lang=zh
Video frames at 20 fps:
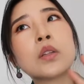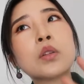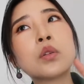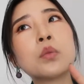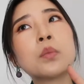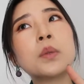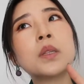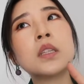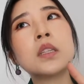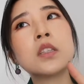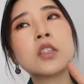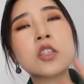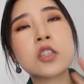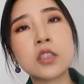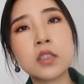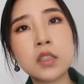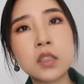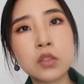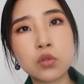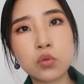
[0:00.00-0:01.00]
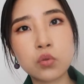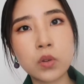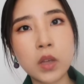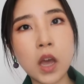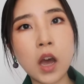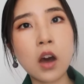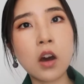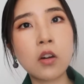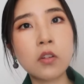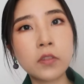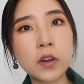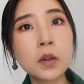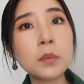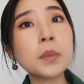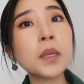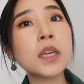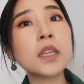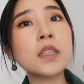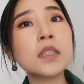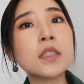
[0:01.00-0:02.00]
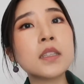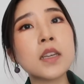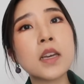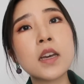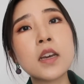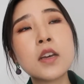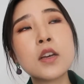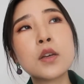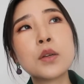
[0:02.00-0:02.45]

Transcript: 都比实体书要方便一些，